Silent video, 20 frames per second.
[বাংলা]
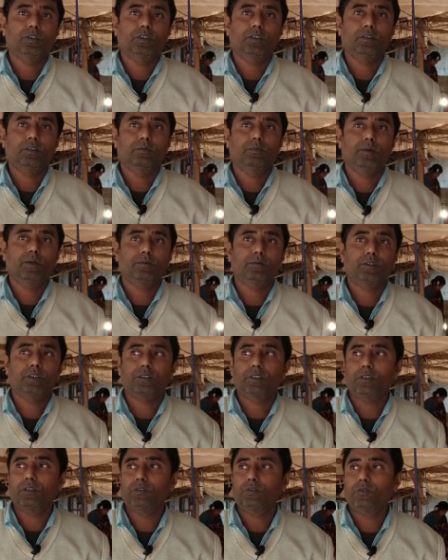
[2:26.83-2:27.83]
মুরগির
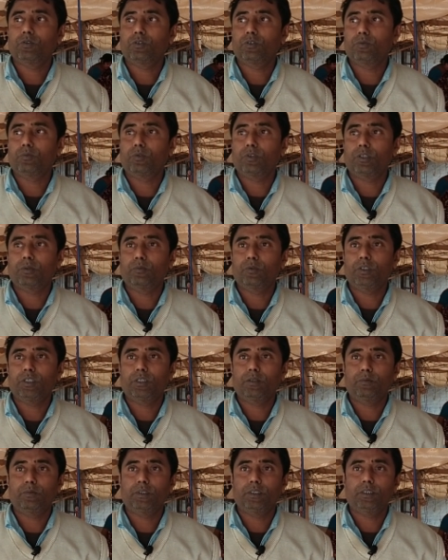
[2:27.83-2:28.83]
ব্যবসার সঙ্গে যুক্ত
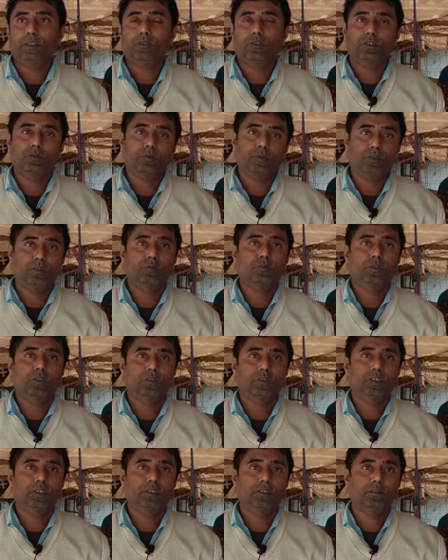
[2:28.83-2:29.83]
মোটামুটি আমি দশ বছর
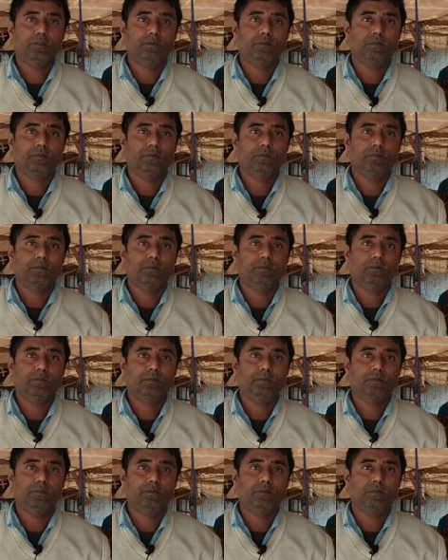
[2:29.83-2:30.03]
মতো হচ্ছে